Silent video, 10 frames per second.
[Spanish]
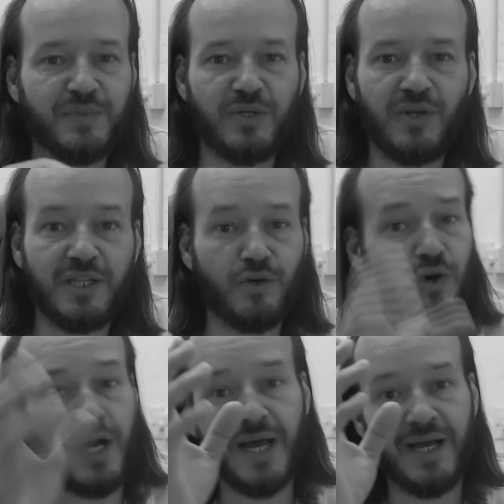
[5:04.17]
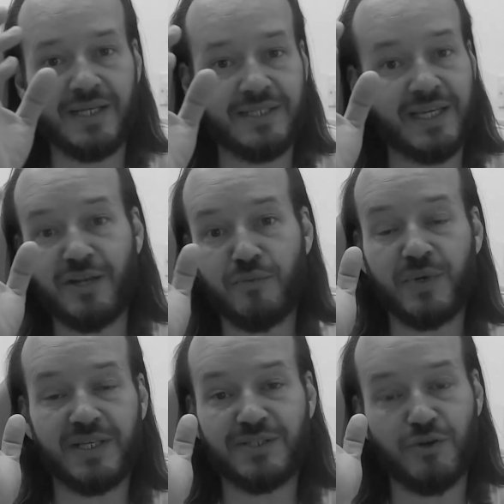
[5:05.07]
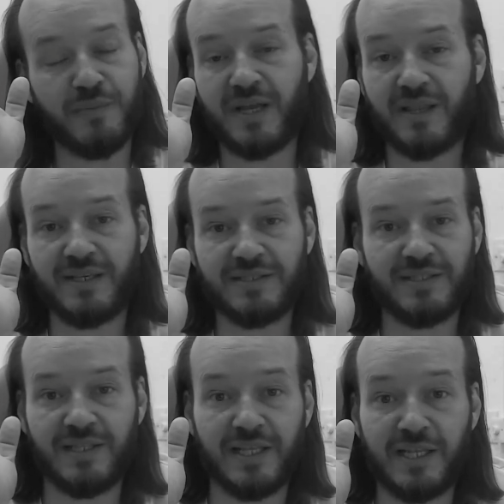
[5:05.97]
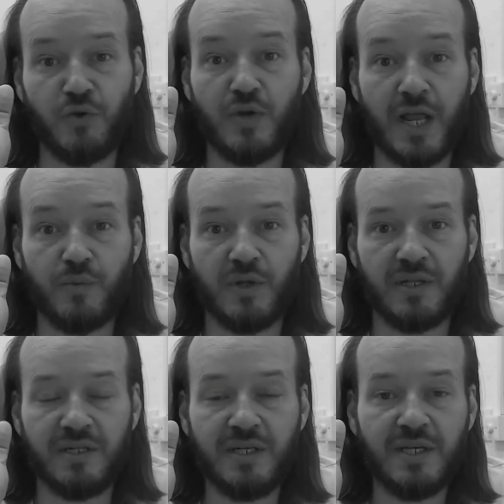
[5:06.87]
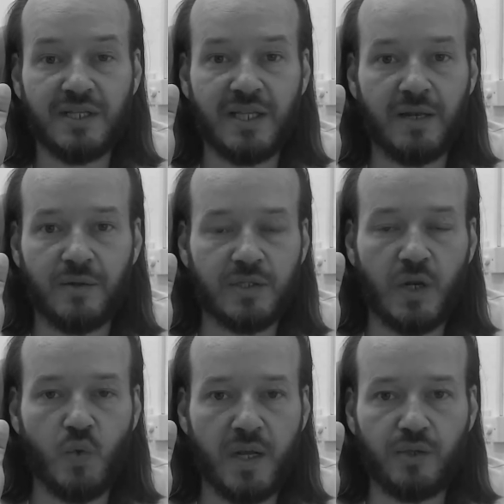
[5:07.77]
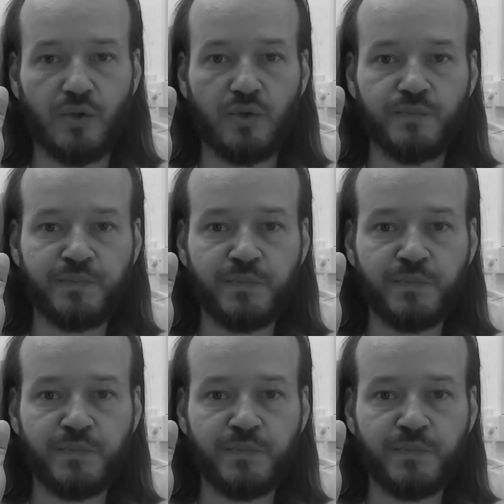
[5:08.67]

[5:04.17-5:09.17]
vino y le dijo, ah, así que no puedes comer de, ningún árbol del, huerto.